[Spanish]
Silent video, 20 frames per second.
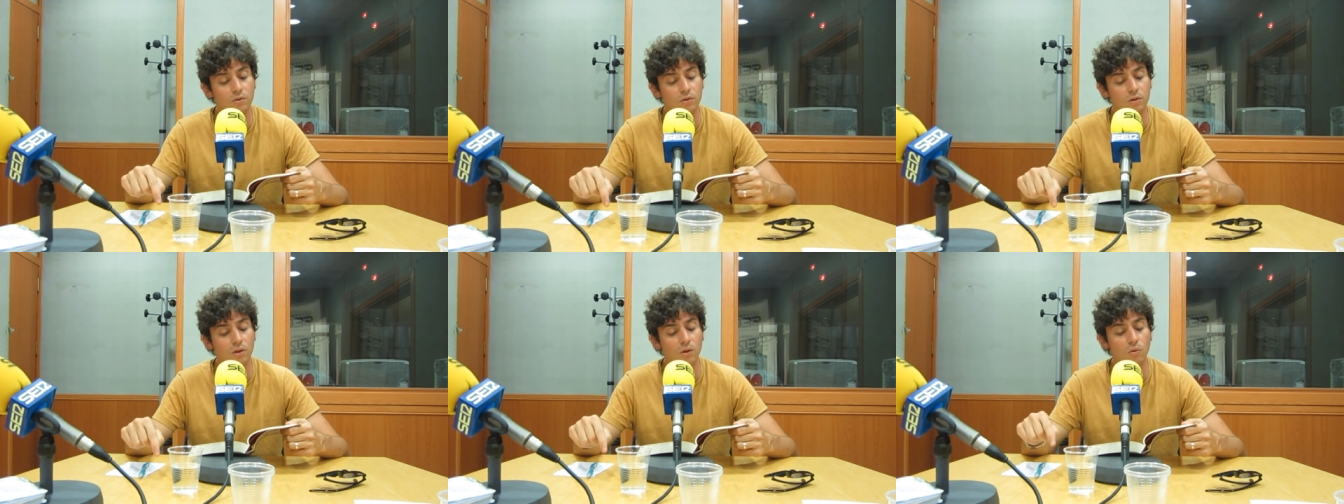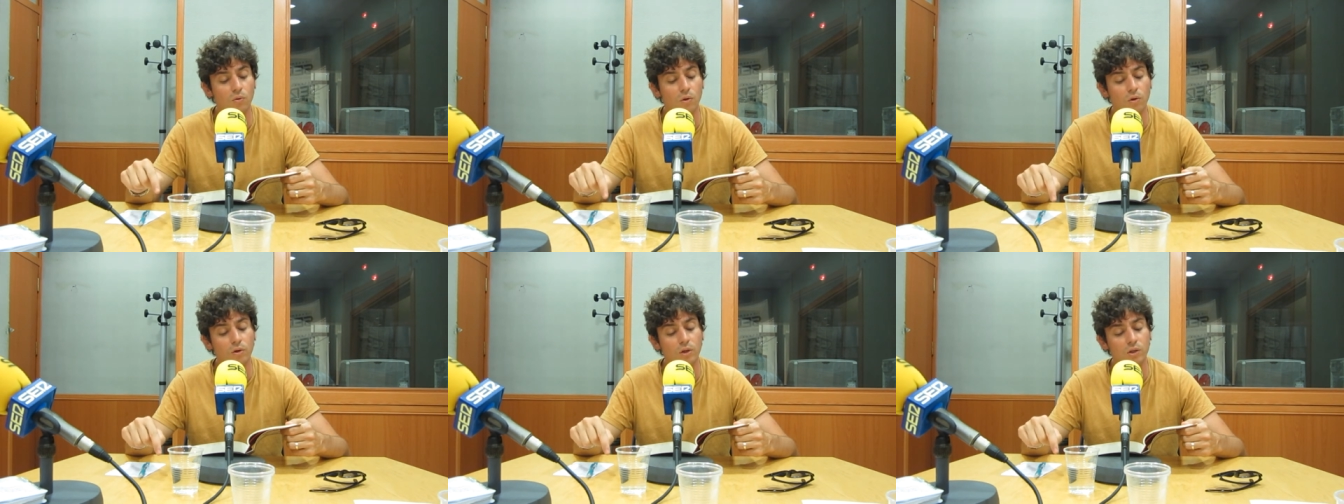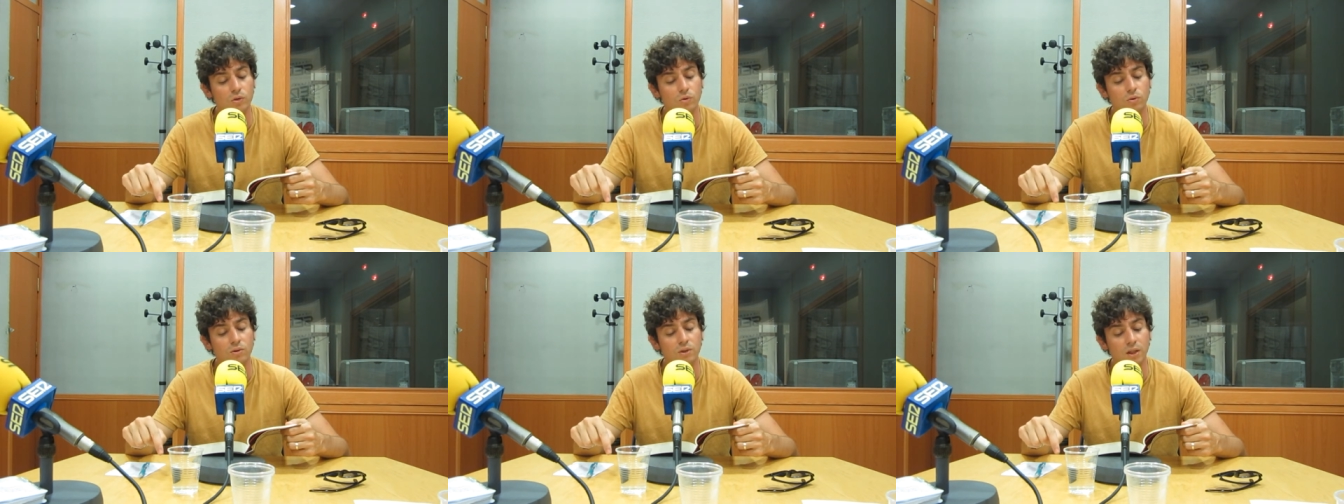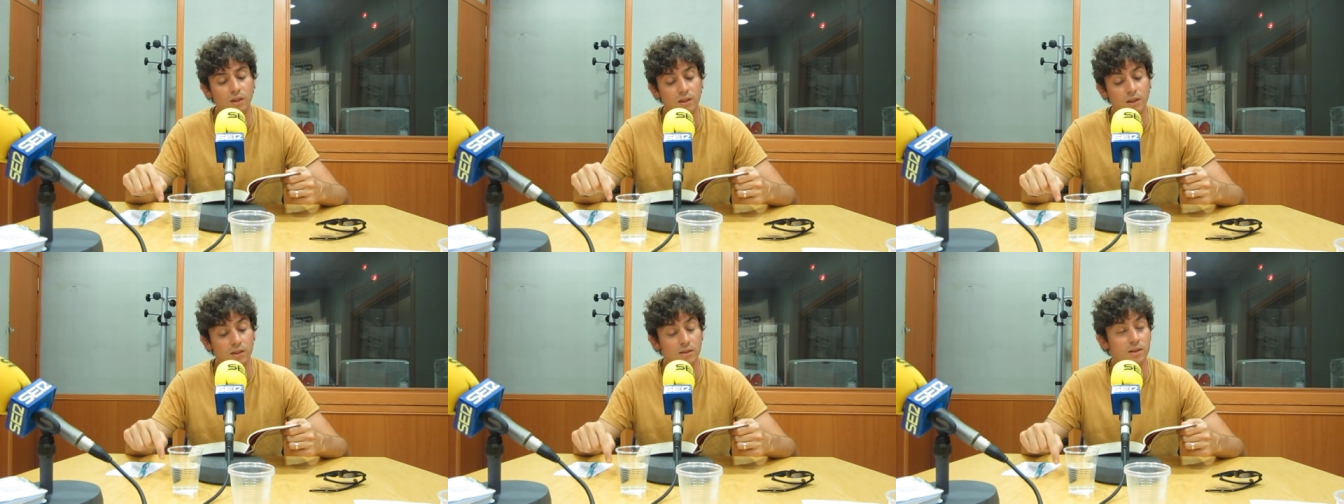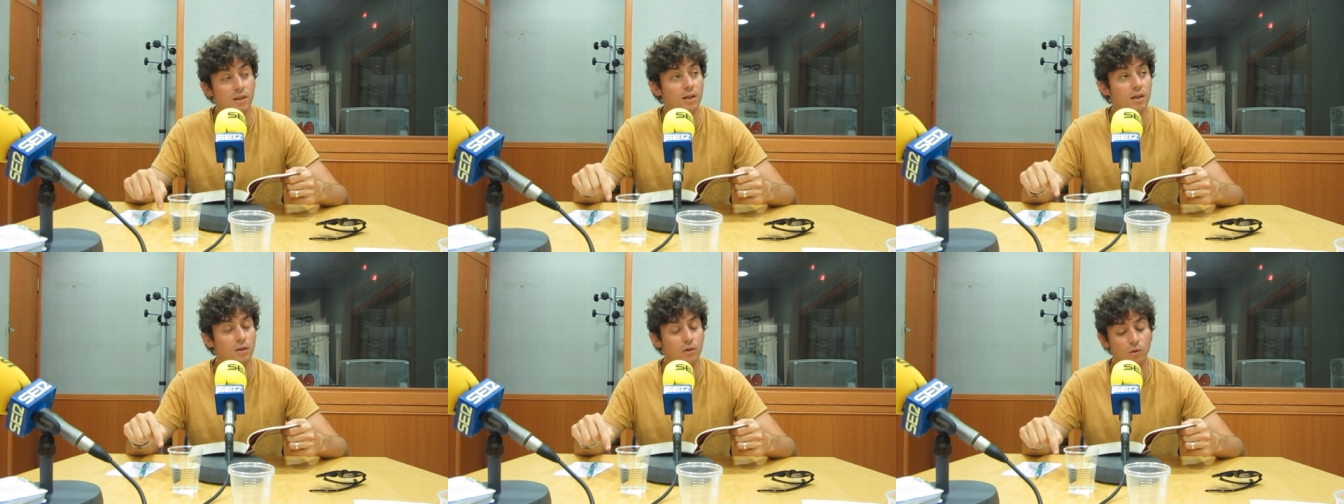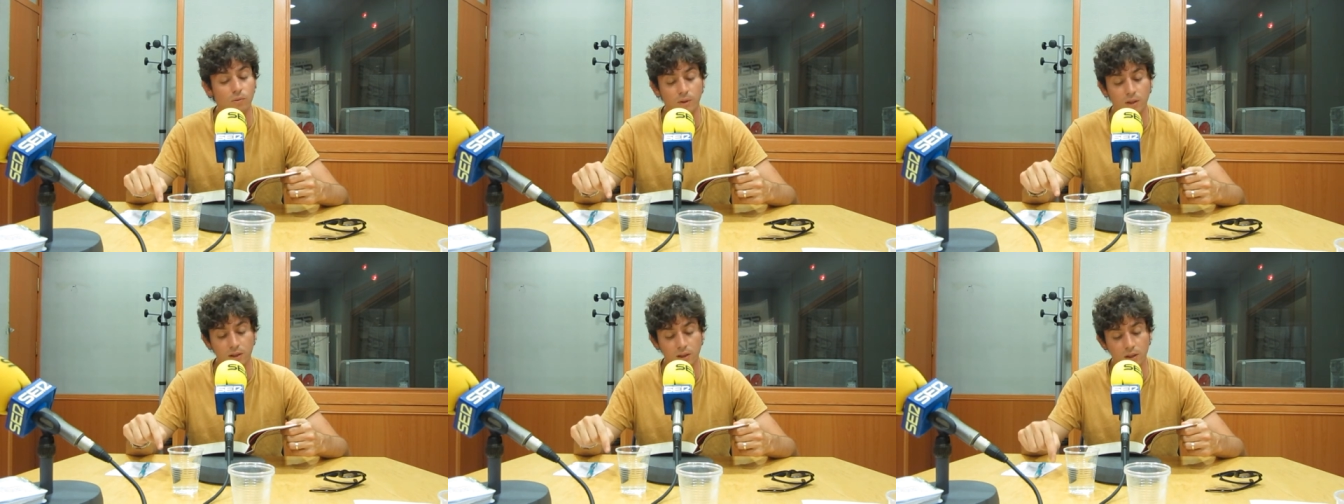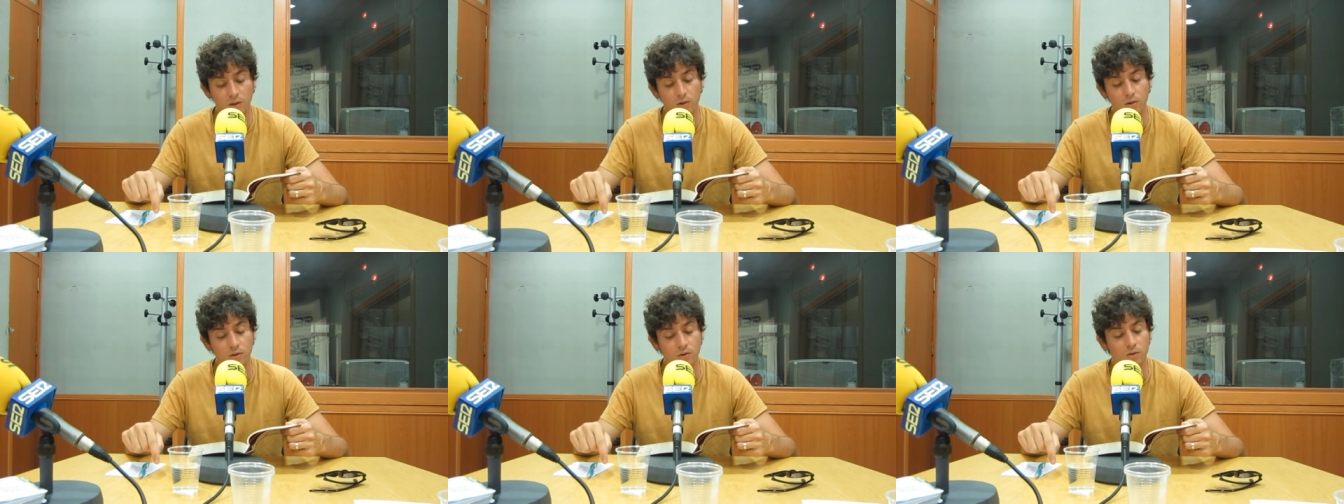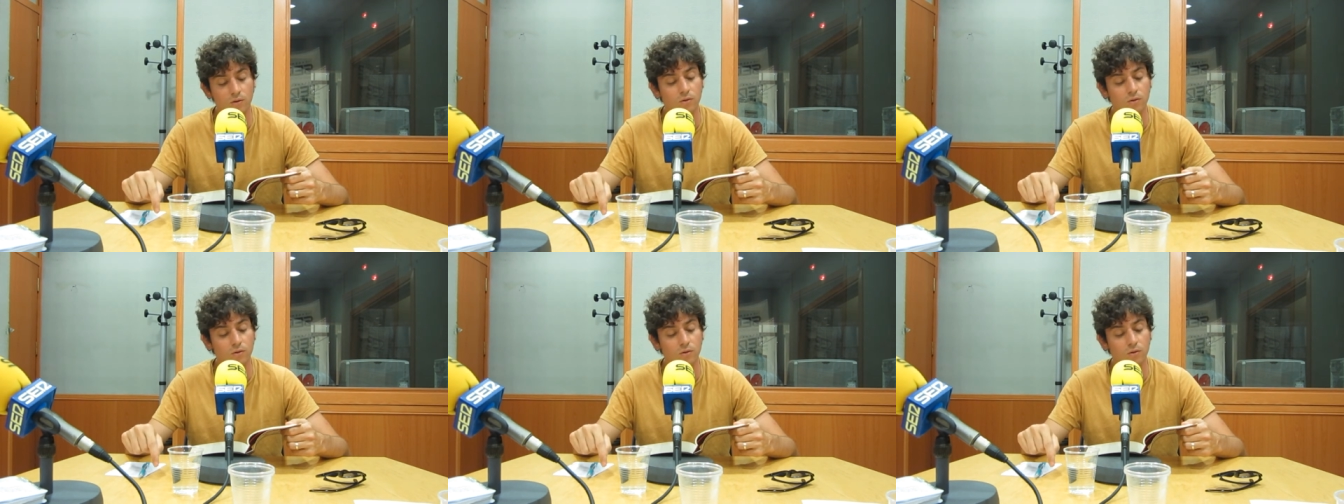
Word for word: que luego resultaría ser el gobernador,